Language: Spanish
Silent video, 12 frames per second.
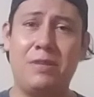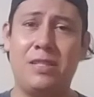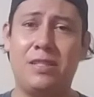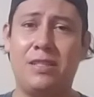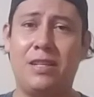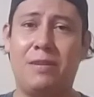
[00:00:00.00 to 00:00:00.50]
y
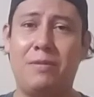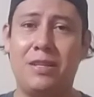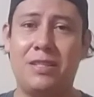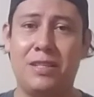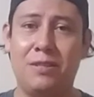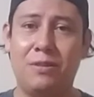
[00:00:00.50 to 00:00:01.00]
se estiraba
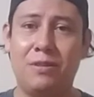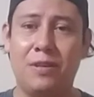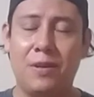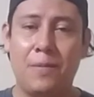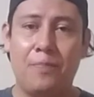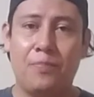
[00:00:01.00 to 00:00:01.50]
el señor
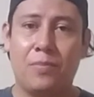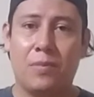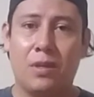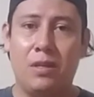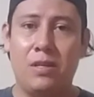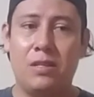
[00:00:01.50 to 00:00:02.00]

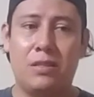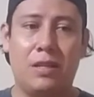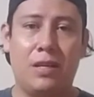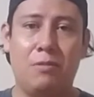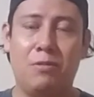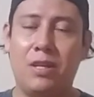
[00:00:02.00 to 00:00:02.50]
y
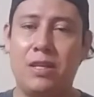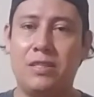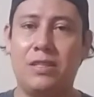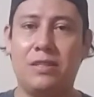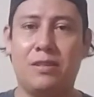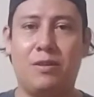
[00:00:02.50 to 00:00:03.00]
este, en una de
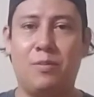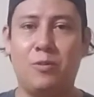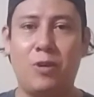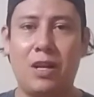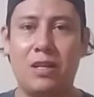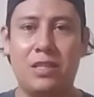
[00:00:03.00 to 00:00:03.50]
esas, como
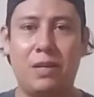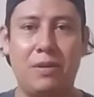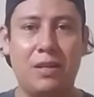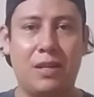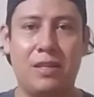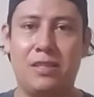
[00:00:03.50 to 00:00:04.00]
no
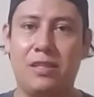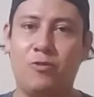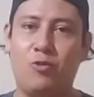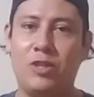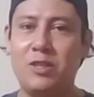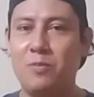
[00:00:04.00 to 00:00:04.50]
alcanzaba, que se
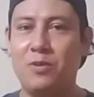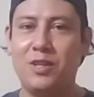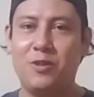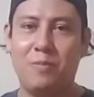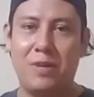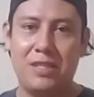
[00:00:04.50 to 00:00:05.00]
esfuerza un
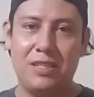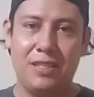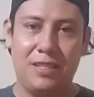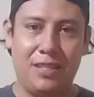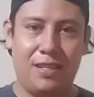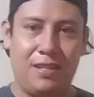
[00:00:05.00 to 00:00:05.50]
poquito más
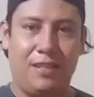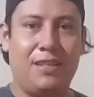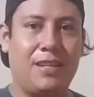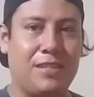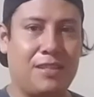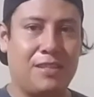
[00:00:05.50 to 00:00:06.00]
y,
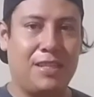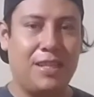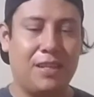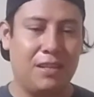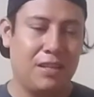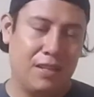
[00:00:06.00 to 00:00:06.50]
que se
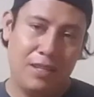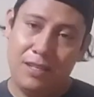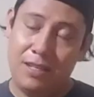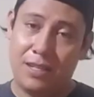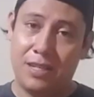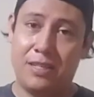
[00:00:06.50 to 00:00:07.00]
estira
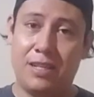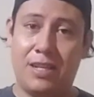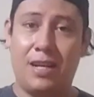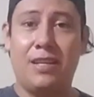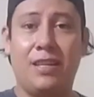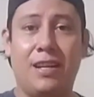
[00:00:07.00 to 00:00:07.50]
y que se
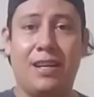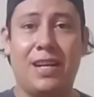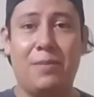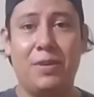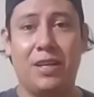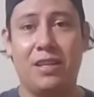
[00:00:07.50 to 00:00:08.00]
cae de la
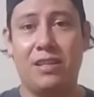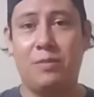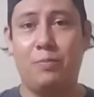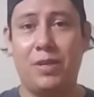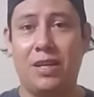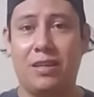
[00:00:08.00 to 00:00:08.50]
cama y que
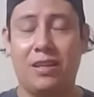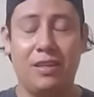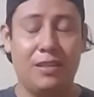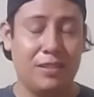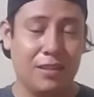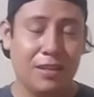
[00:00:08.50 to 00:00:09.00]
despierta y
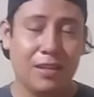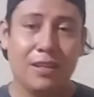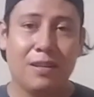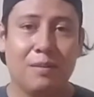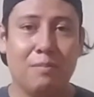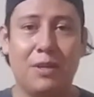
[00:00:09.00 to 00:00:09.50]
dice,
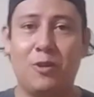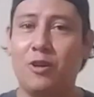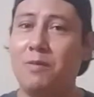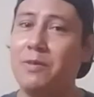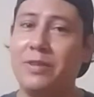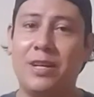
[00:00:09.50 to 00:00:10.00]

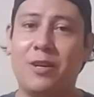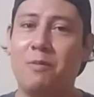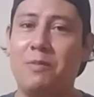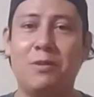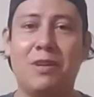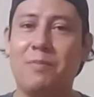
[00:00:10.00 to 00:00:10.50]
mejor me hubiera
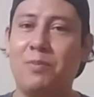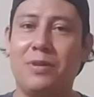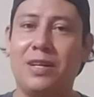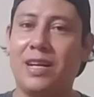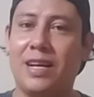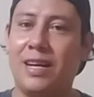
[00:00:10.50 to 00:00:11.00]
comido la
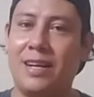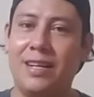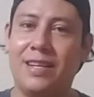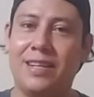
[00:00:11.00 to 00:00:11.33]
pura carne.